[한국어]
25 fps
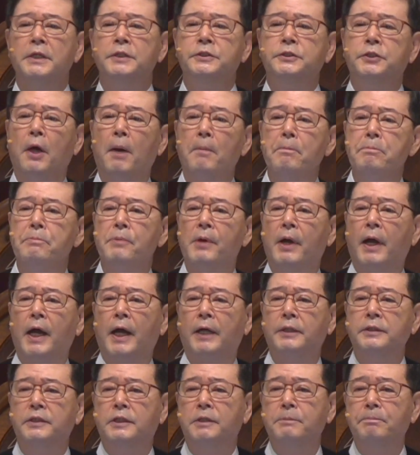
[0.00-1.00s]

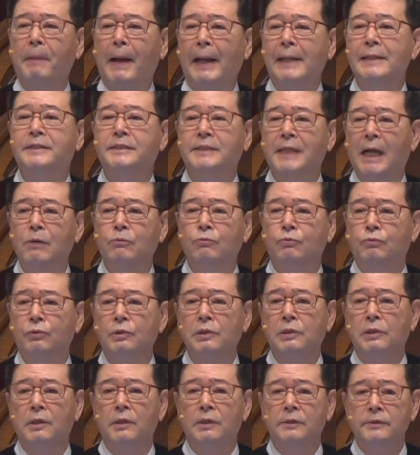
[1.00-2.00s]
선명한 그
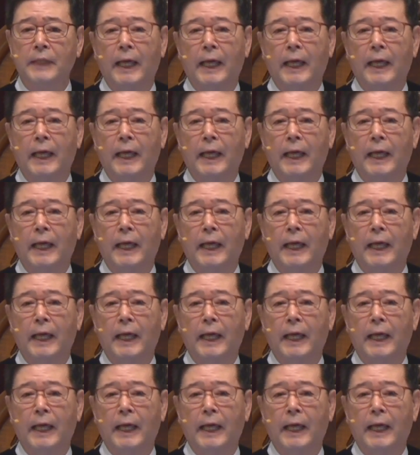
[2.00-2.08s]
발자국을